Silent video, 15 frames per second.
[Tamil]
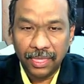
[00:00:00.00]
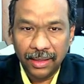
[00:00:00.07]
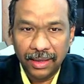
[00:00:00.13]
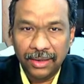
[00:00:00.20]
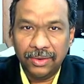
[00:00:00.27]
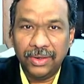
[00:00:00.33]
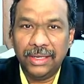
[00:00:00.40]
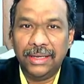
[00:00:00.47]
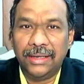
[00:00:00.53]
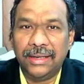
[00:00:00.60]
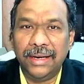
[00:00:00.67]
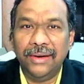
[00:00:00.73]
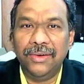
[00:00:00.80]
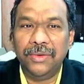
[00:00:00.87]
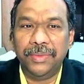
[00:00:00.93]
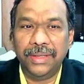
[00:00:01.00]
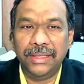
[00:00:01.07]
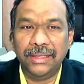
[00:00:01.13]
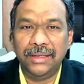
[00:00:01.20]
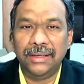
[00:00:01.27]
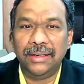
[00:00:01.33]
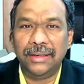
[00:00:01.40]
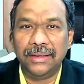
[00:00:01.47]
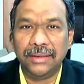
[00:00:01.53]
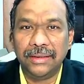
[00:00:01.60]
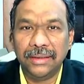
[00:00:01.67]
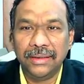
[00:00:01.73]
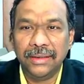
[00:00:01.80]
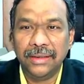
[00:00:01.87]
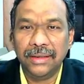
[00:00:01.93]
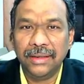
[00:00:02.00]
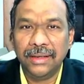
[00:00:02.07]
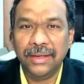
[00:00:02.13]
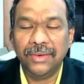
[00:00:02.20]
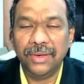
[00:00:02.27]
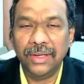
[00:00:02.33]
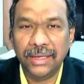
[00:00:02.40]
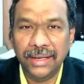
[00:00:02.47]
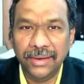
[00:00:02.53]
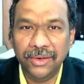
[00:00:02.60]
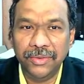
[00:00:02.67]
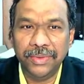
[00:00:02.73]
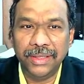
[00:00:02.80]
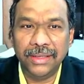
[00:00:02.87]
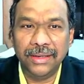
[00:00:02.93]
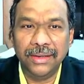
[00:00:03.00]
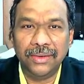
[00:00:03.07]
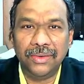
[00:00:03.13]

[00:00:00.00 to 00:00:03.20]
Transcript: என்னுடைய கேள்வி பதிலில் என்னுடைய கேள்வி பதில்